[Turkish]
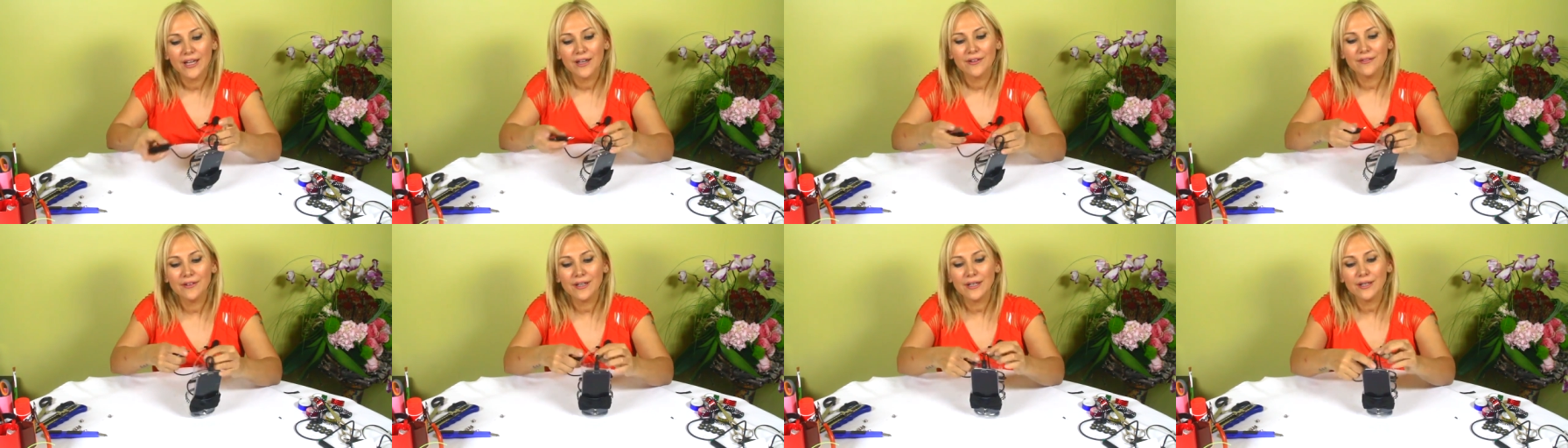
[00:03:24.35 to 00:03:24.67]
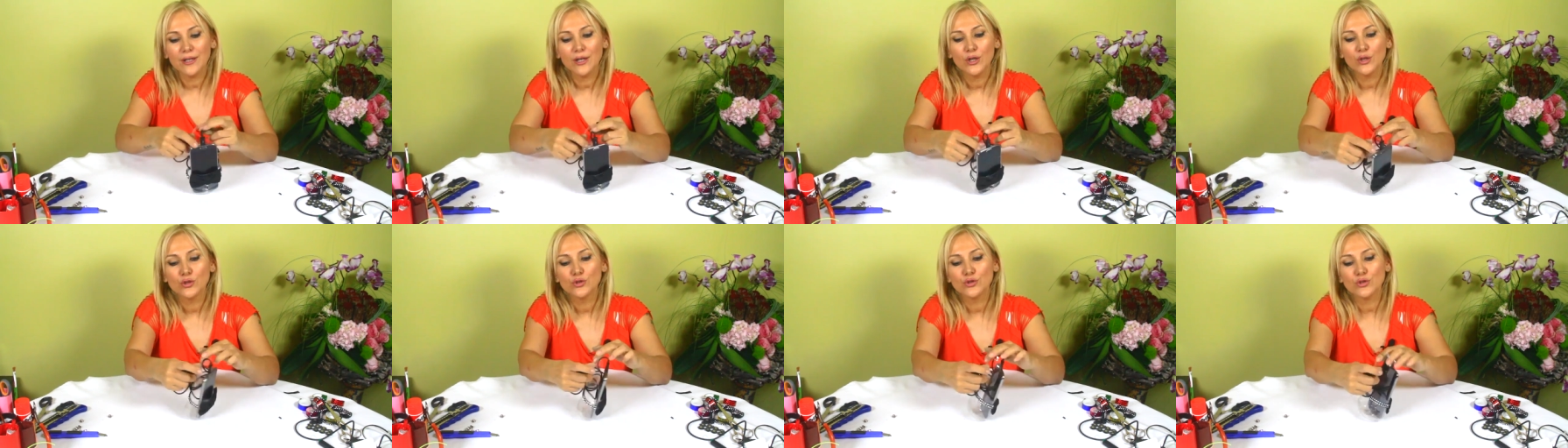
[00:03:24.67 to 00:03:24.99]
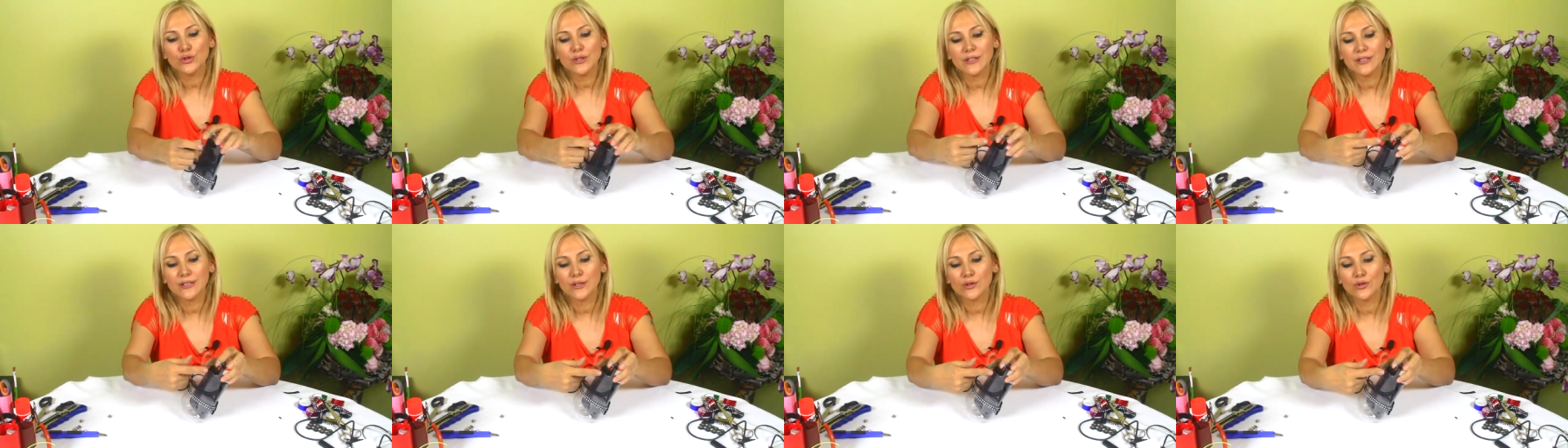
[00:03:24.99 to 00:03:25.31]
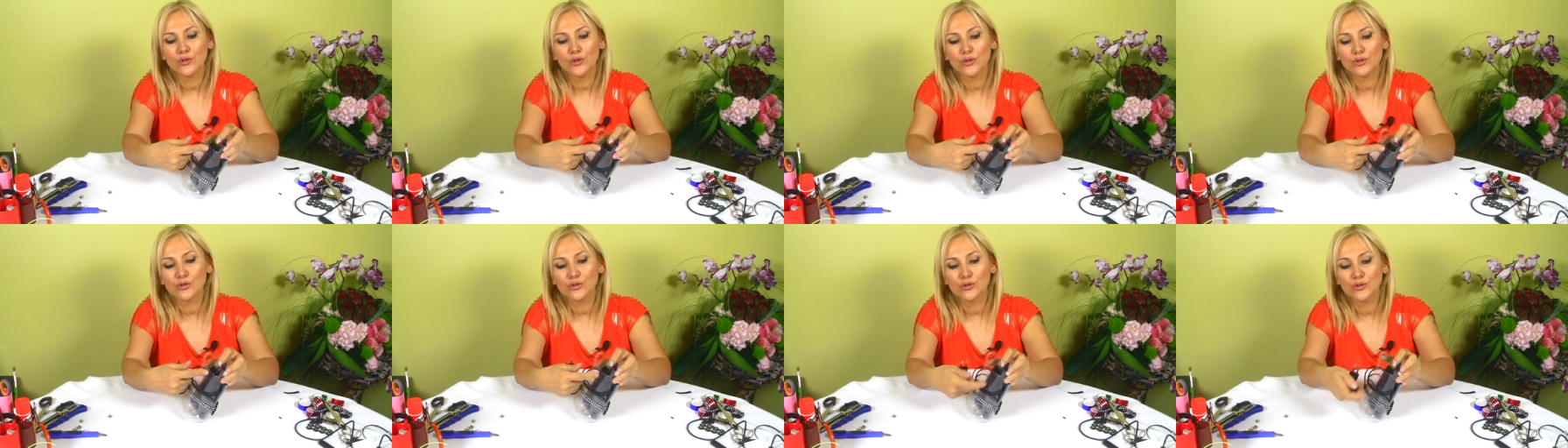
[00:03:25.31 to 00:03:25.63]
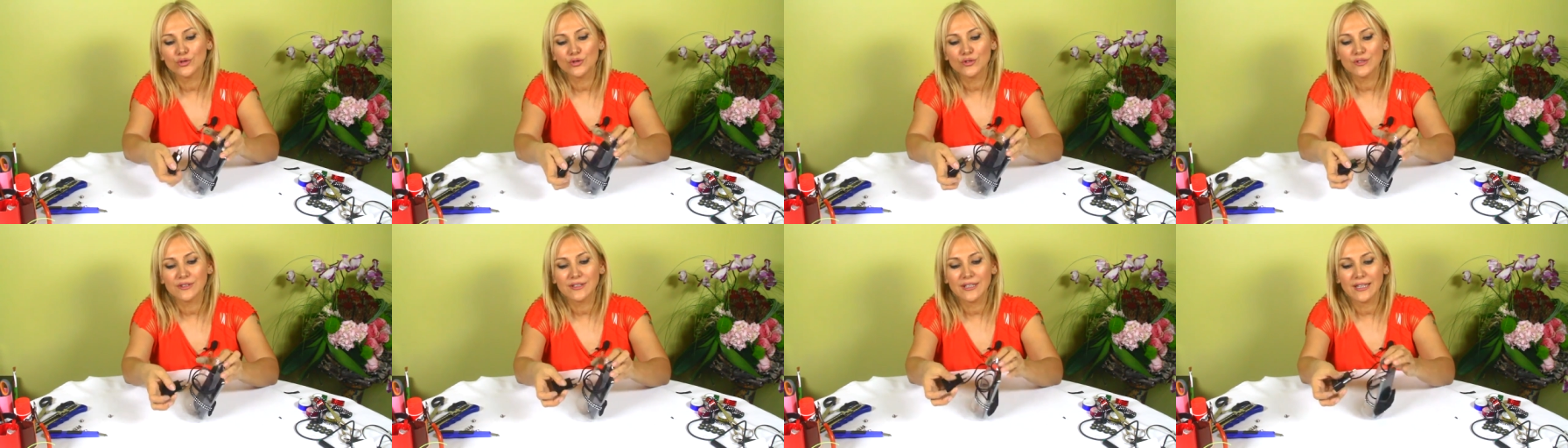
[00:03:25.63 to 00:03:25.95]
ve şurada
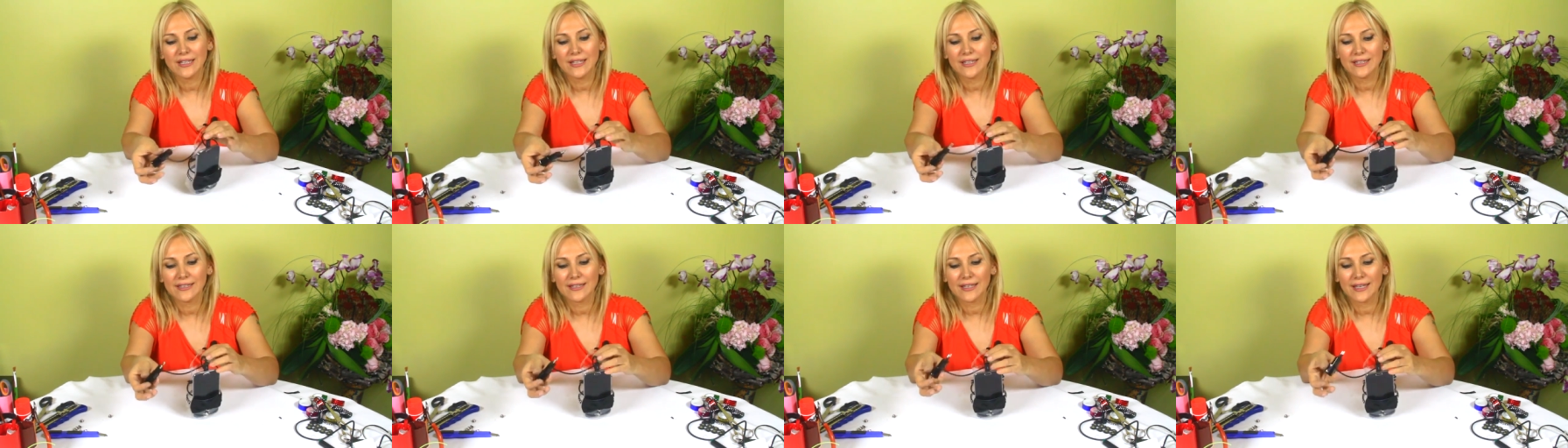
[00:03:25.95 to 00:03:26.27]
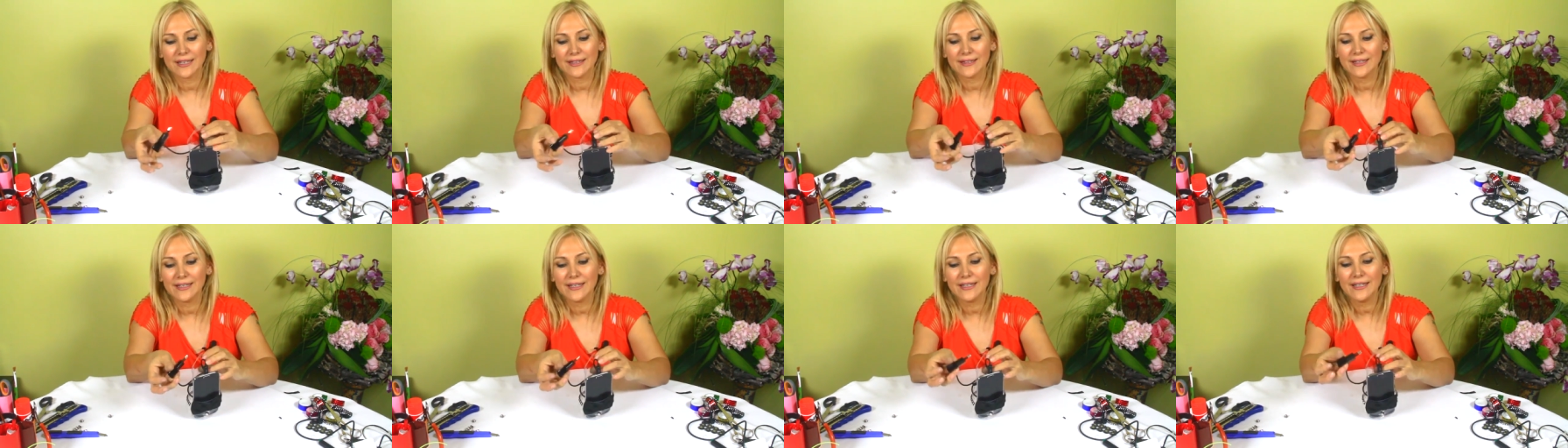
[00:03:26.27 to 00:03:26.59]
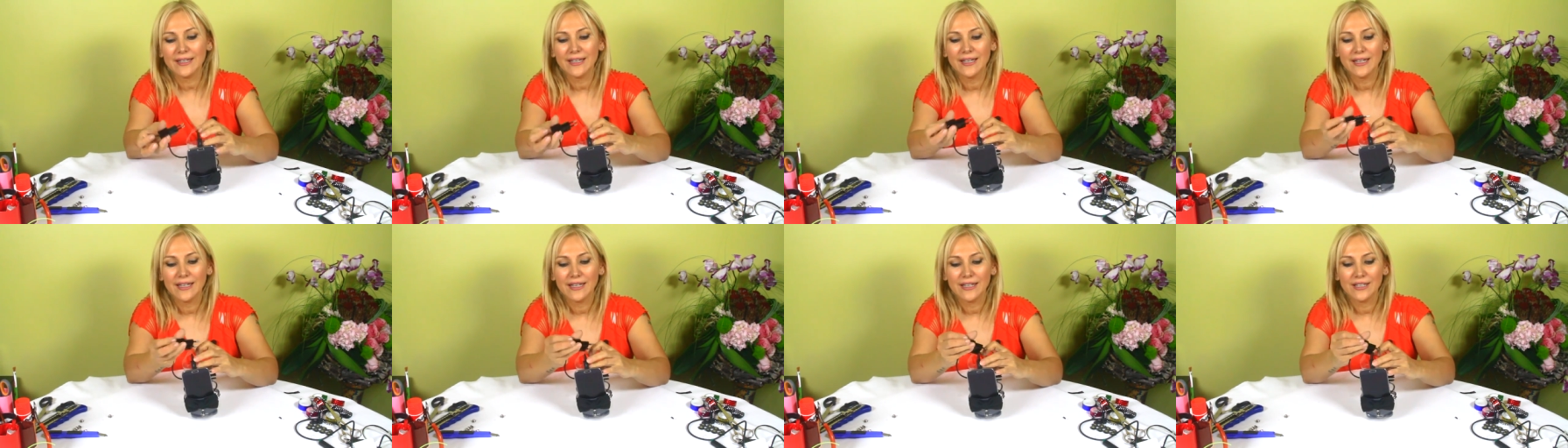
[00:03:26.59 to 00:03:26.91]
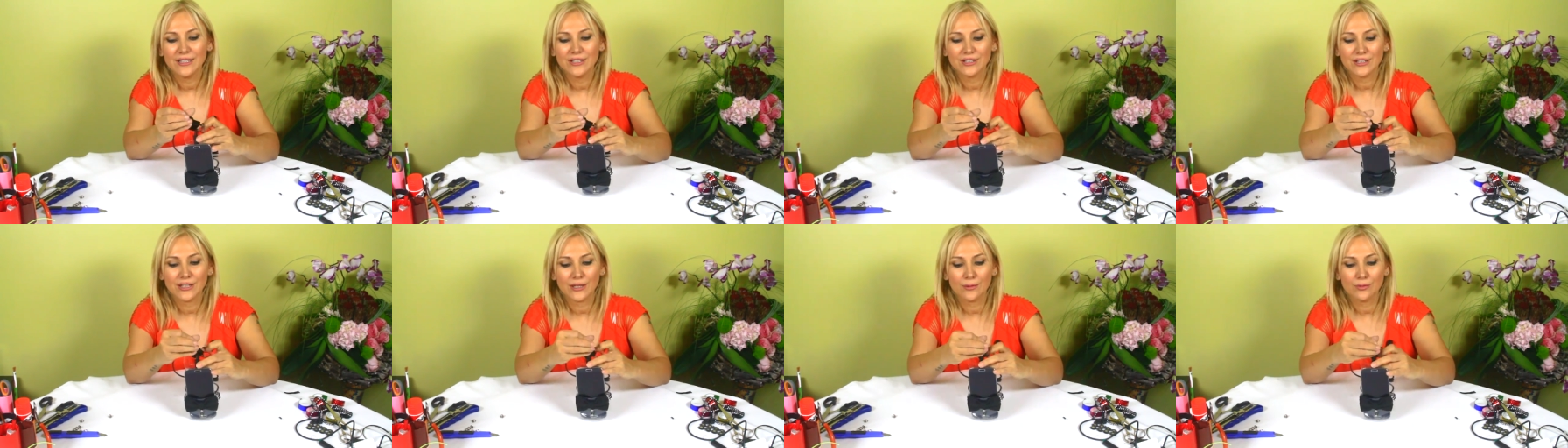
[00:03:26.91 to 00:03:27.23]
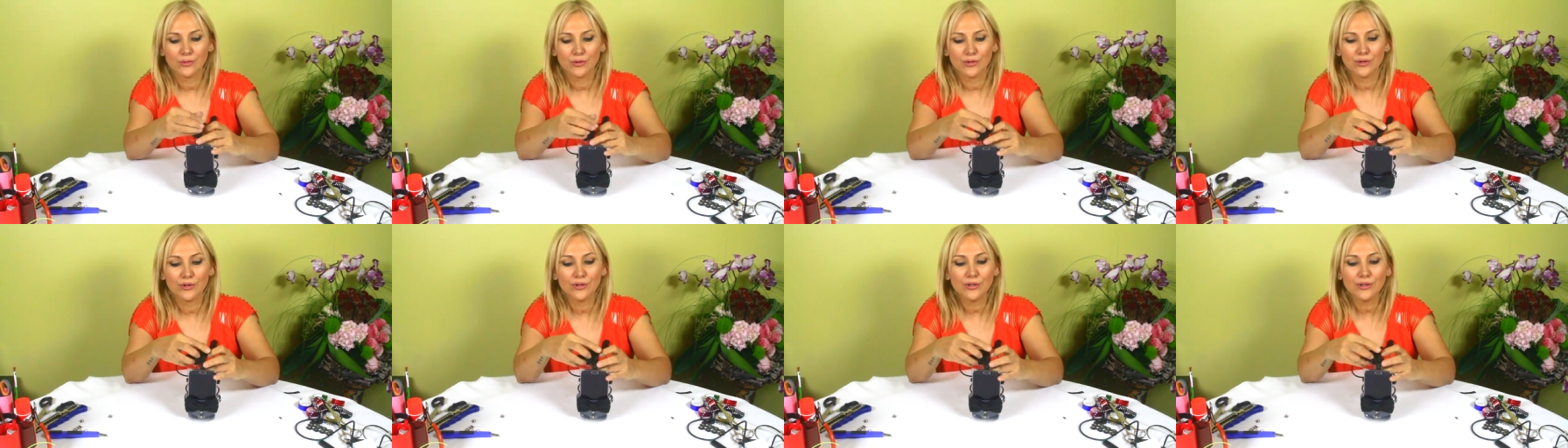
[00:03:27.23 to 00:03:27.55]
gördüğünüz delikten de işte
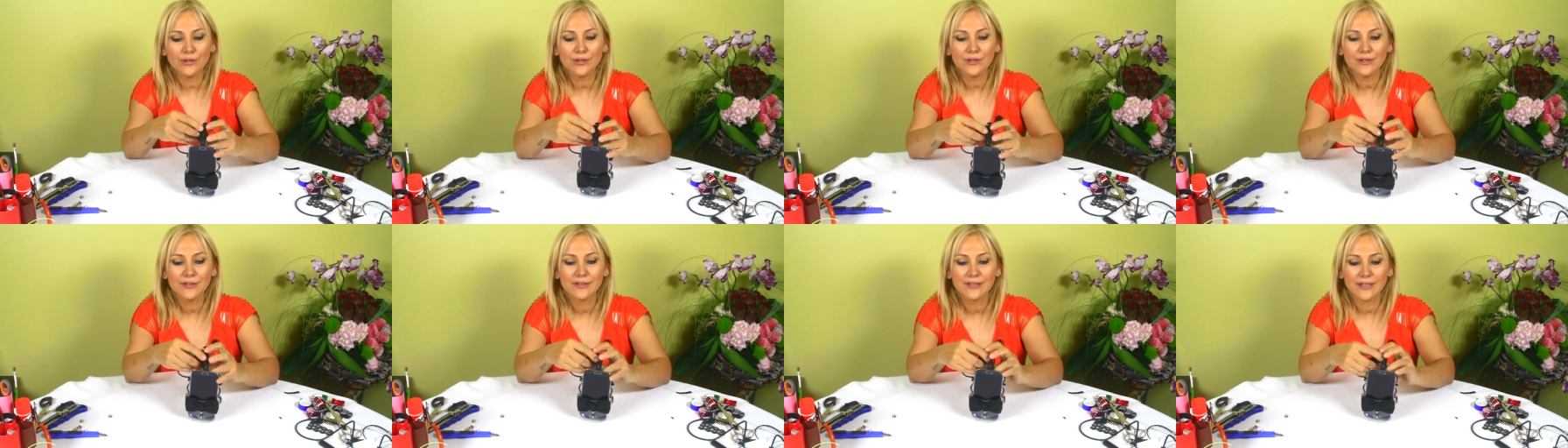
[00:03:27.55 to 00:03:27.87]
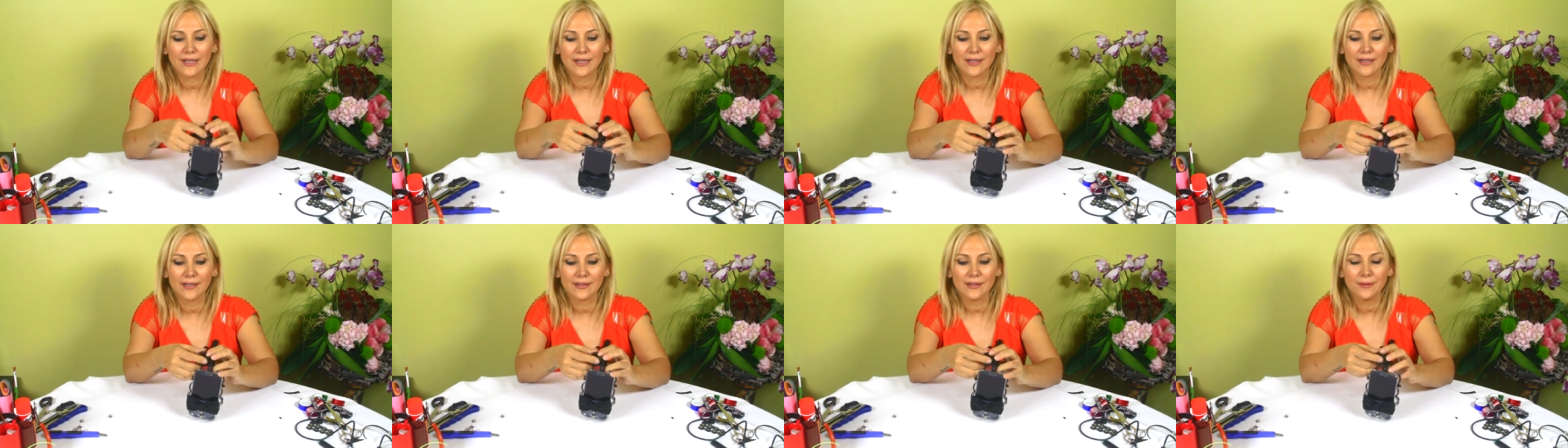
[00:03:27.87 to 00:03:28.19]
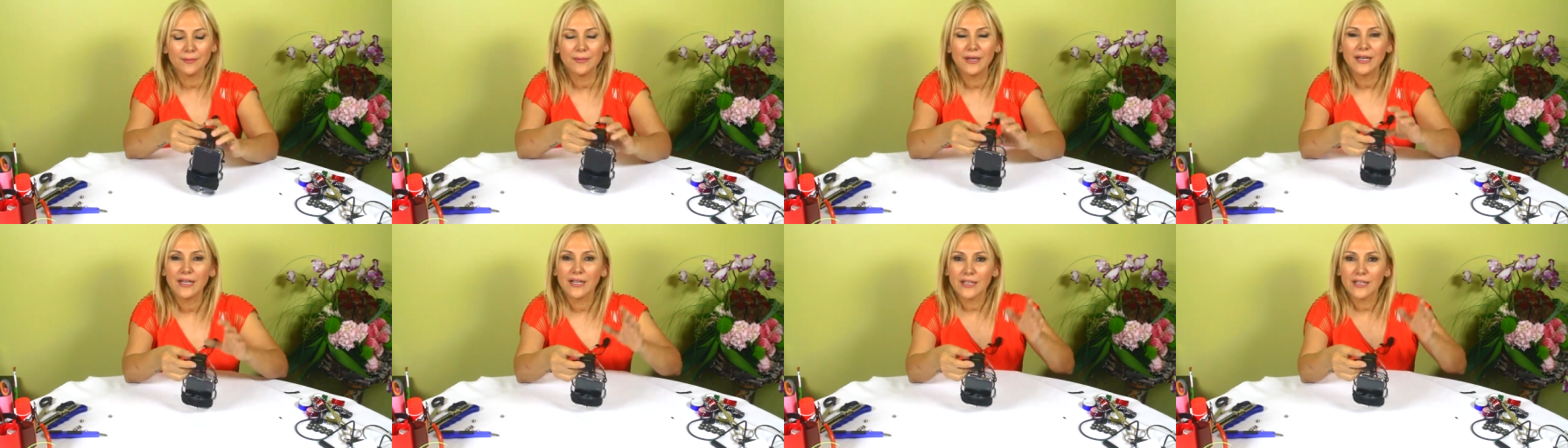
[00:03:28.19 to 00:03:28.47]
bunu takalım.